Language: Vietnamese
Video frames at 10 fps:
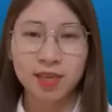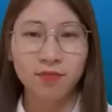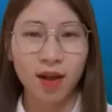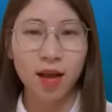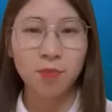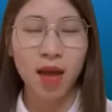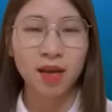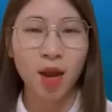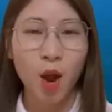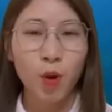và các
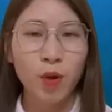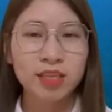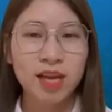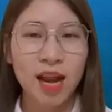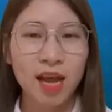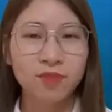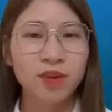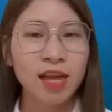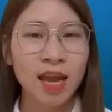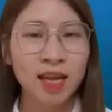bạn quay trở lại
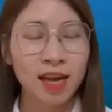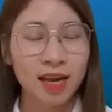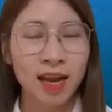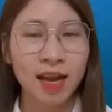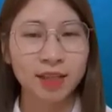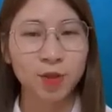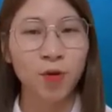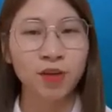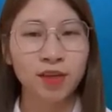với kênh Lịch ngày tốt.